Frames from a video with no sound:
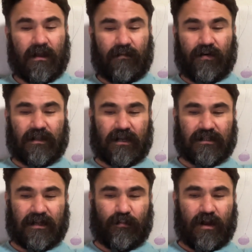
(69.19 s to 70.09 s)
Fakat
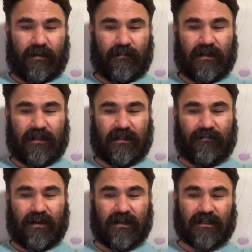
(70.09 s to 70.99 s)
aksilik bu ya. Hintli
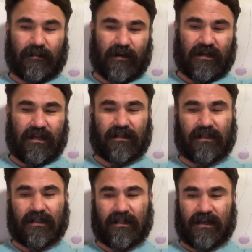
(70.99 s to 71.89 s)
filini satmak
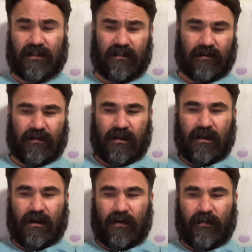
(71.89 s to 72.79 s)
niyetinde de değildi.
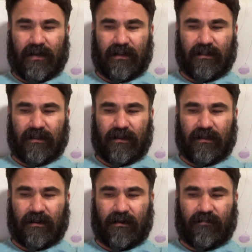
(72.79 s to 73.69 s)
Ama belki de
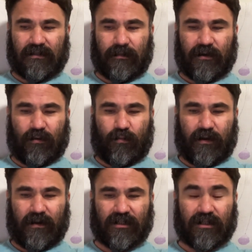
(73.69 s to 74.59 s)
daha fazla para
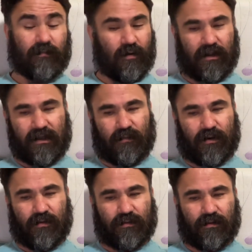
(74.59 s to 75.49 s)
koparmak için böyle
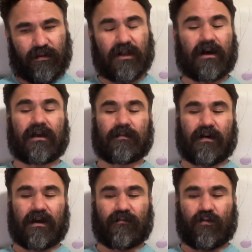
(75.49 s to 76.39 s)
davranıyordu. Nihayet
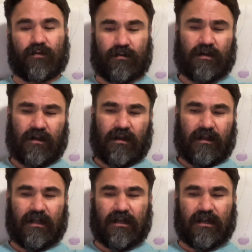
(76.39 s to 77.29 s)
Bay Fogg
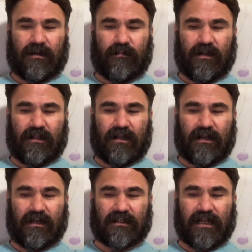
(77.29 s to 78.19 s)
2000
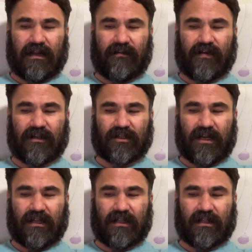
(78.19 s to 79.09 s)
İngiliz sterlini
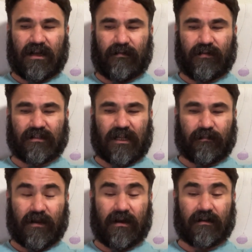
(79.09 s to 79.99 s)
verince Hintli hayvanı
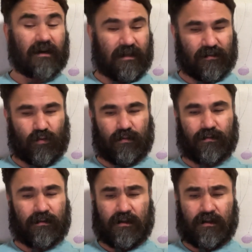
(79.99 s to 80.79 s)
satmaya razı oldu.